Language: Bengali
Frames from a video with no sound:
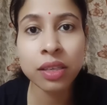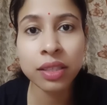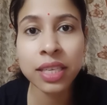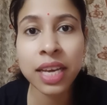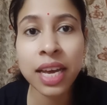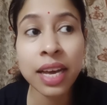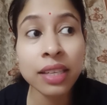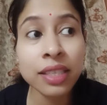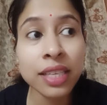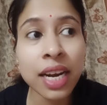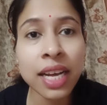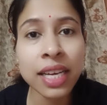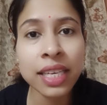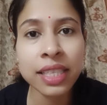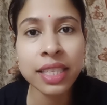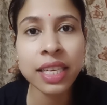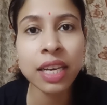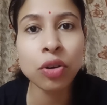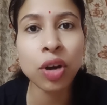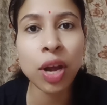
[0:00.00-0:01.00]
যে যারা
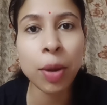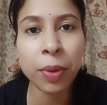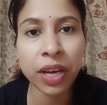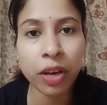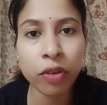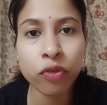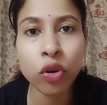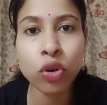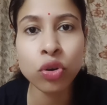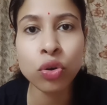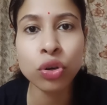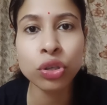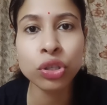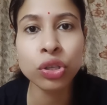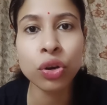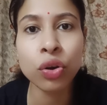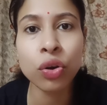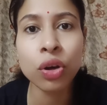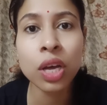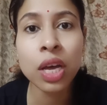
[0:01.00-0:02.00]
ইচ্ছে করে আমাকে ফোন
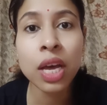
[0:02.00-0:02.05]
করছিল